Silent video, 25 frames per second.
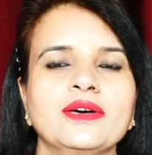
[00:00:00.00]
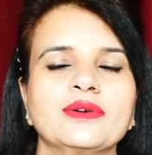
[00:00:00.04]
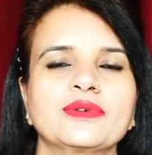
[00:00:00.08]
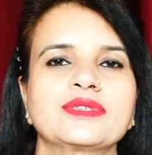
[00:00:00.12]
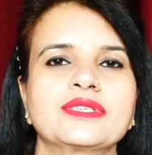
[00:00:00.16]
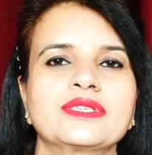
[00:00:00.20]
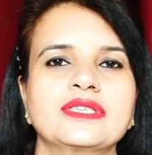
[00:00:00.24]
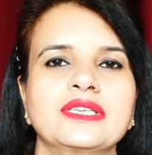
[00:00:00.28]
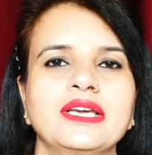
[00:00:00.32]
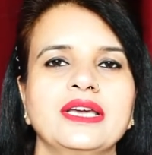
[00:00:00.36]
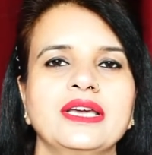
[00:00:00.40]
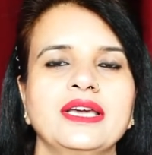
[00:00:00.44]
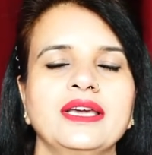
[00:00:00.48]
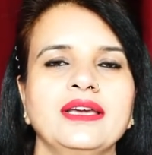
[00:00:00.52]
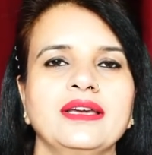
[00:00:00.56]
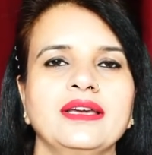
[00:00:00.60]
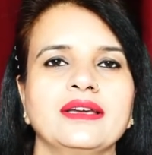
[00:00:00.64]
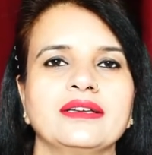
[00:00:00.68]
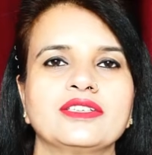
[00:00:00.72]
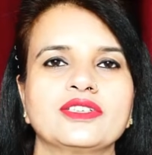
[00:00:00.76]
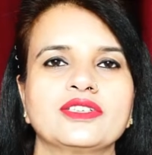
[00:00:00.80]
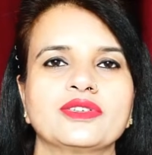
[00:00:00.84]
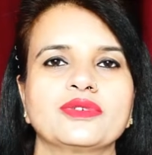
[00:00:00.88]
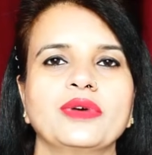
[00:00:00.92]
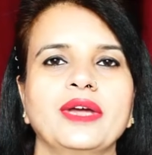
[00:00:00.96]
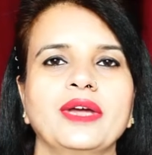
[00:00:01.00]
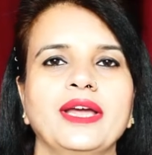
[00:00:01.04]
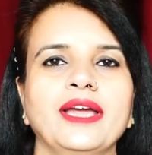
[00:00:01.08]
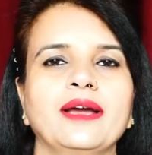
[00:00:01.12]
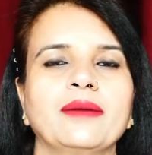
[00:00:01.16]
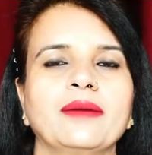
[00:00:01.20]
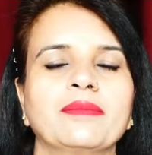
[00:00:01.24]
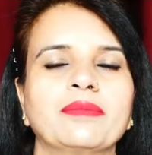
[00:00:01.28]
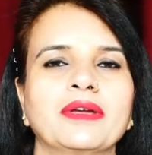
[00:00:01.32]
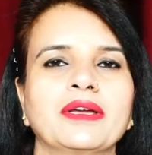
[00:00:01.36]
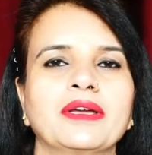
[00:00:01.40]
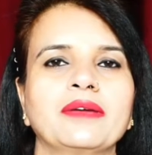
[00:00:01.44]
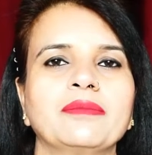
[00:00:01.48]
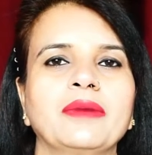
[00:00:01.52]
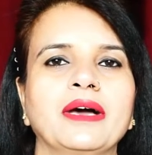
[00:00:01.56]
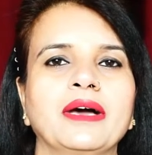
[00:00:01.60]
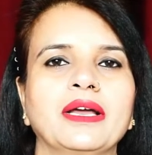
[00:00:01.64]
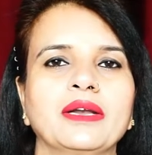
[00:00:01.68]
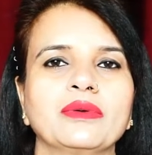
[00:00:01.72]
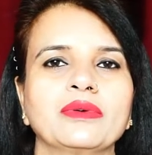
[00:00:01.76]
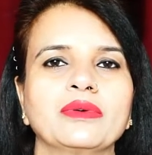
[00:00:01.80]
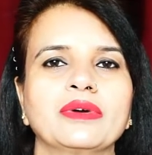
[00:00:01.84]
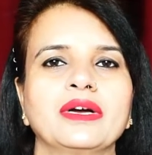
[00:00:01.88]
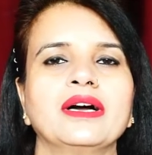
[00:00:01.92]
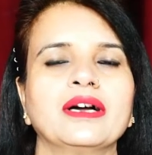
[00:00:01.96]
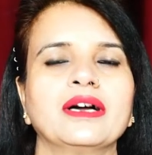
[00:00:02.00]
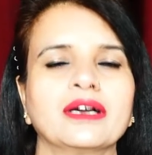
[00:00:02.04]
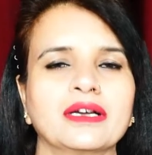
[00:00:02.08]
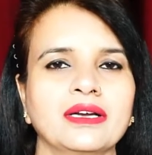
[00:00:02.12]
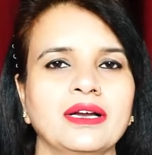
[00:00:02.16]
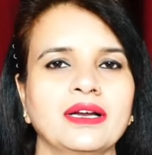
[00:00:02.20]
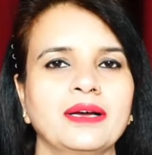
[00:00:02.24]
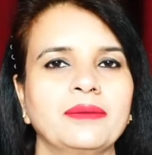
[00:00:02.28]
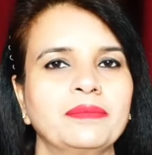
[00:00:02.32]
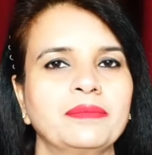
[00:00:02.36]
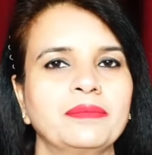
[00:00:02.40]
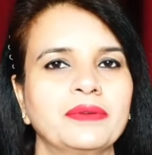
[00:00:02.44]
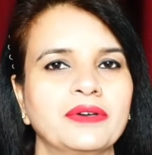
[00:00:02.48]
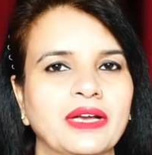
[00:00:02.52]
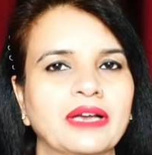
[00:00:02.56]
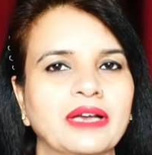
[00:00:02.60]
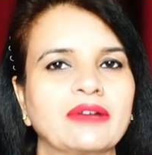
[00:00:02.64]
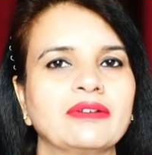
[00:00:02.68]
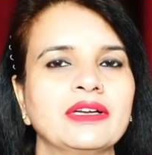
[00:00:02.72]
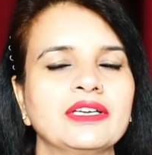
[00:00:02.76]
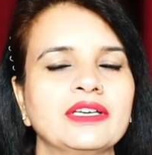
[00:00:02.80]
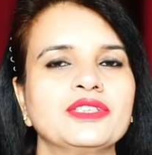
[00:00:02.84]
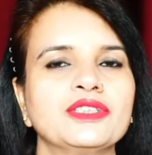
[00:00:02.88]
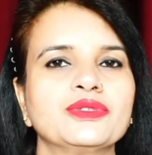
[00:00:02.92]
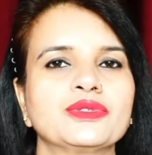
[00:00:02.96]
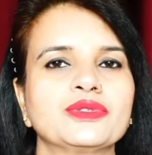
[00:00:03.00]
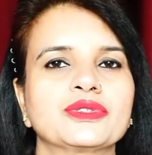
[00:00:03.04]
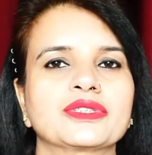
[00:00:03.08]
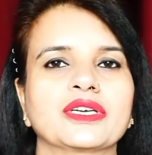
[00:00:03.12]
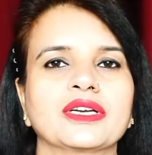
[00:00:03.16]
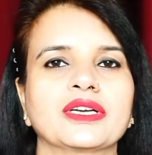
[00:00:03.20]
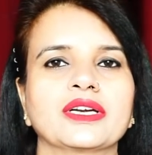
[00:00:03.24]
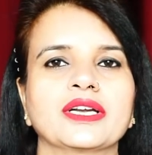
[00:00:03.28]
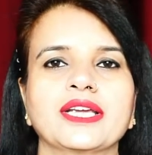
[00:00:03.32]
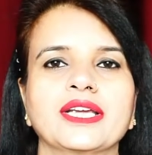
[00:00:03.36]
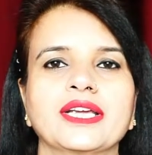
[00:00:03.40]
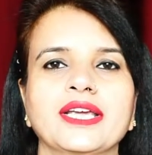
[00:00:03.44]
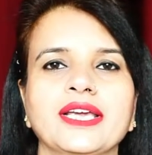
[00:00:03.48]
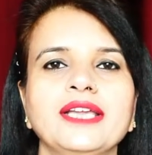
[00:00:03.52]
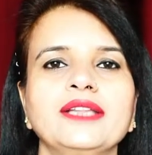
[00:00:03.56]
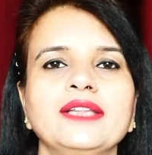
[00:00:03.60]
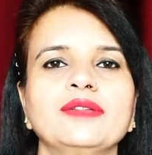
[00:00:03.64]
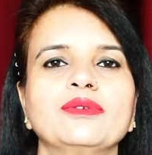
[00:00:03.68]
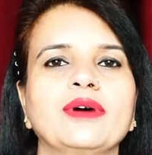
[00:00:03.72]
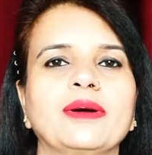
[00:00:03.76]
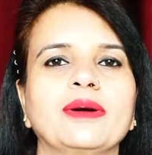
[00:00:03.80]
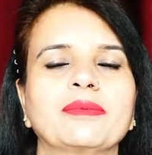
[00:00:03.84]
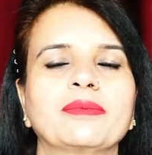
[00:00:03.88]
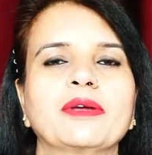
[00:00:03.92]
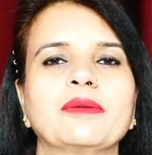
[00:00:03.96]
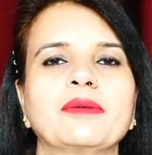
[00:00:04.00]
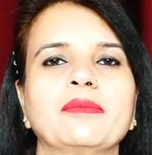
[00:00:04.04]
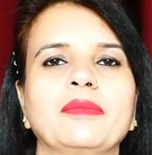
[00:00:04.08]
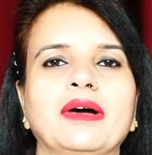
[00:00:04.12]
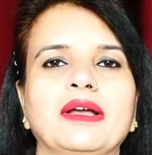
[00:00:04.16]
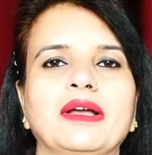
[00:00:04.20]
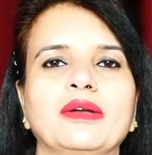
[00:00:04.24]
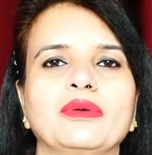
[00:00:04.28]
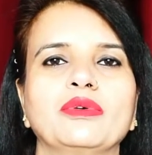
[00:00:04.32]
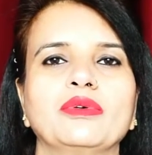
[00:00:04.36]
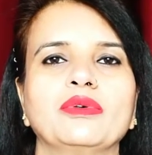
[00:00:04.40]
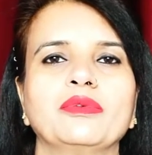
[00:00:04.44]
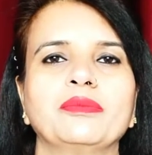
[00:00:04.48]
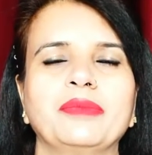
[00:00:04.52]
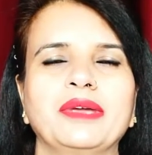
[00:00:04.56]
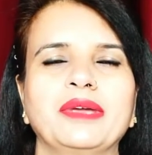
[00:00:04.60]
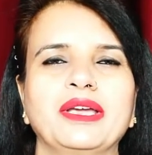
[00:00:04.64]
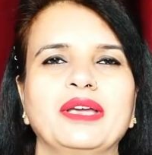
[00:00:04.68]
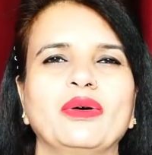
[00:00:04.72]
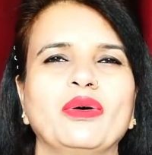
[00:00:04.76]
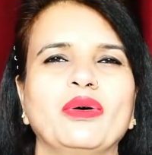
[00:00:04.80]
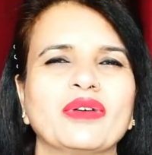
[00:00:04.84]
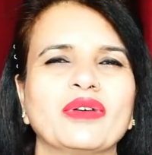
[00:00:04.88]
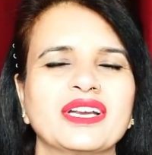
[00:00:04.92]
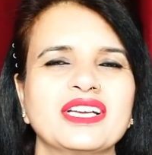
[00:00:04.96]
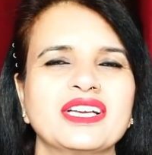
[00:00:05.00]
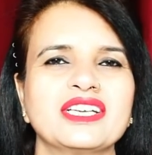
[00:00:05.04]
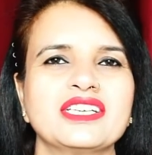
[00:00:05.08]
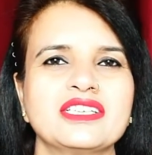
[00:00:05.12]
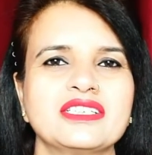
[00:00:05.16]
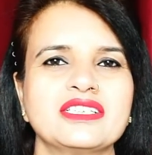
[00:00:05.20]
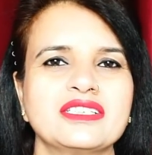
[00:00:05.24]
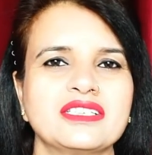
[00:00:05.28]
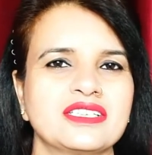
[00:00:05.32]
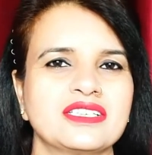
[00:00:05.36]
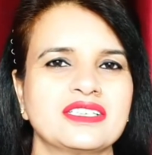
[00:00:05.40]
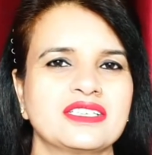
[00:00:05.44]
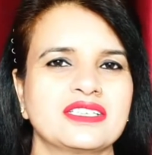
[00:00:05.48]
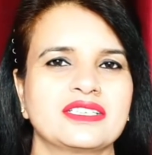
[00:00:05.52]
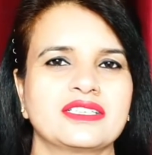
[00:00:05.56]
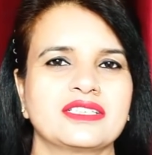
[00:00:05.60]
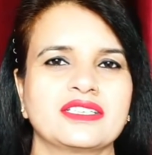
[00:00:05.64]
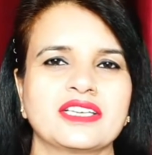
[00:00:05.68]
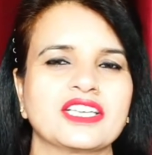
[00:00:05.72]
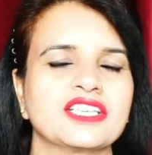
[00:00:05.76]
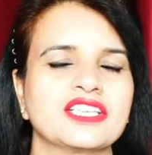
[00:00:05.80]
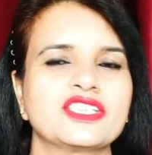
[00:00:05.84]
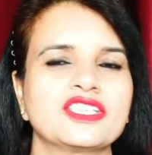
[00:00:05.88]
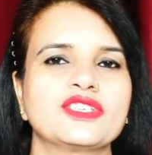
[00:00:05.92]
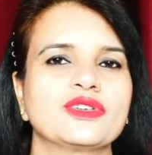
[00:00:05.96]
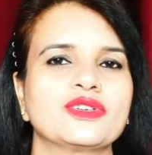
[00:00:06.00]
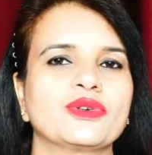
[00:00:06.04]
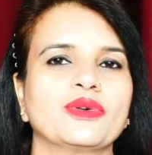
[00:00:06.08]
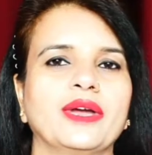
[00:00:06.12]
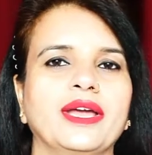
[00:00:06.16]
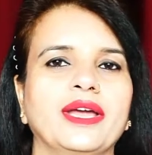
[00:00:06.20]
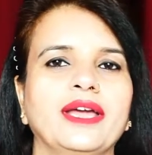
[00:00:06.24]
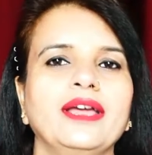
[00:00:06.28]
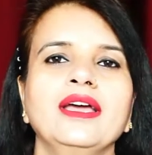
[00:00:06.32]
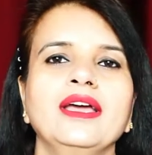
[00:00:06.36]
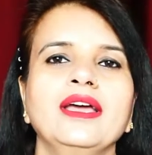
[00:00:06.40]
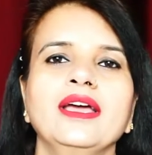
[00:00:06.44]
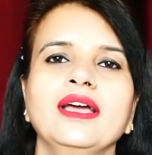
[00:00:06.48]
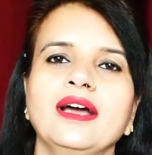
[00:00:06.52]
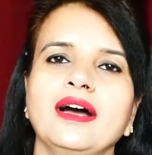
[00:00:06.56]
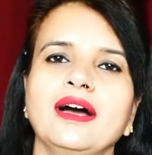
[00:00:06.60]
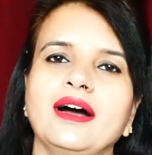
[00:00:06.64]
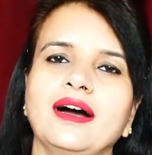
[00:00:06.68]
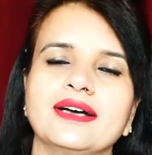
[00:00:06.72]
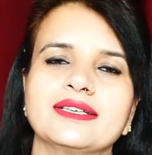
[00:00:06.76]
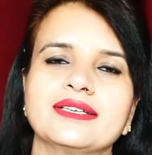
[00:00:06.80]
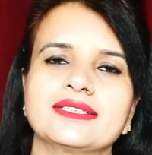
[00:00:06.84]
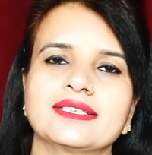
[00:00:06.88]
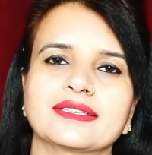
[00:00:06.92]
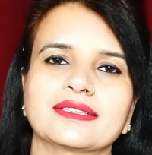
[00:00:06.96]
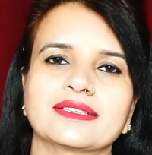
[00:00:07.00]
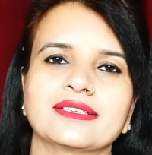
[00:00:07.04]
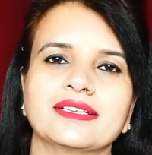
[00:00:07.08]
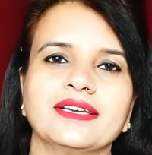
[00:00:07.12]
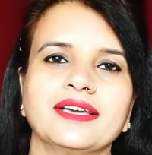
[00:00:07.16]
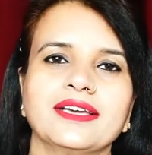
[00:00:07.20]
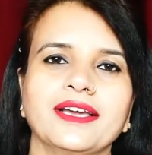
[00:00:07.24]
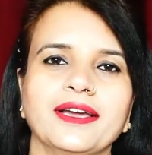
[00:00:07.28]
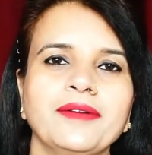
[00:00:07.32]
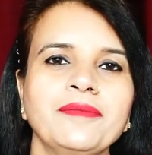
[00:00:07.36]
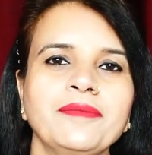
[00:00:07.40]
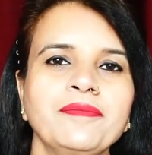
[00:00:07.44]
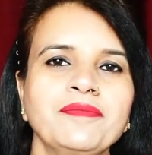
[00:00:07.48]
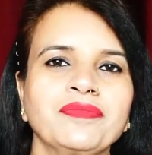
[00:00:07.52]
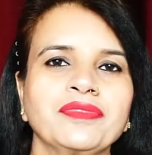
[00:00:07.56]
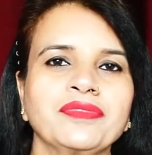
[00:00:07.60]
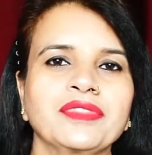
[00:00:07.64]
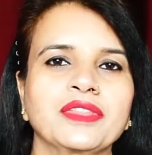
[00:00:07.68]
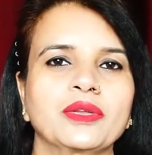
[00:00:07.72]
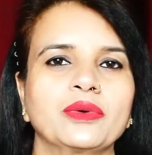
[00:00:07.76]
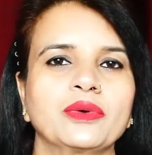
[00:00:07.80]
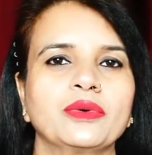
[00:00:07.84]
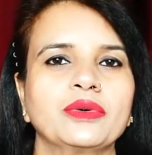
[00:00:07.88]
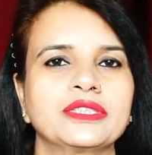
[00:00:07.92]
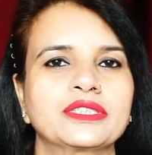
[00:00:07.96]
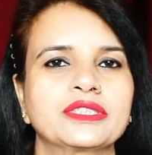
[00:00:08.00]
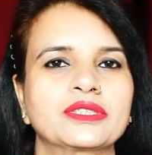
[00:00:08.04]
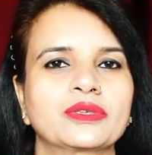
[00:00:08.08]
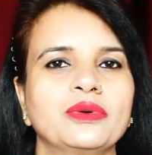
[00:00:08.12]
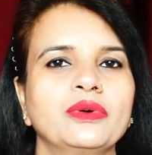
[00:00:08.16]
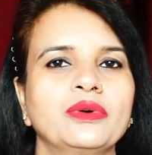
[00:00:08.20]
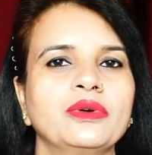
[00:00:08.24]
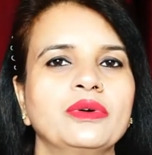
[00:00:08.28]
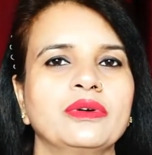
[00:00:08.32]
उससे जो है आपके बालों का अगर आप रेगुलर यूज़ करेंगे तो आपके बालों पे ऑरेंज टिंट जो है आ सकती है तो इसको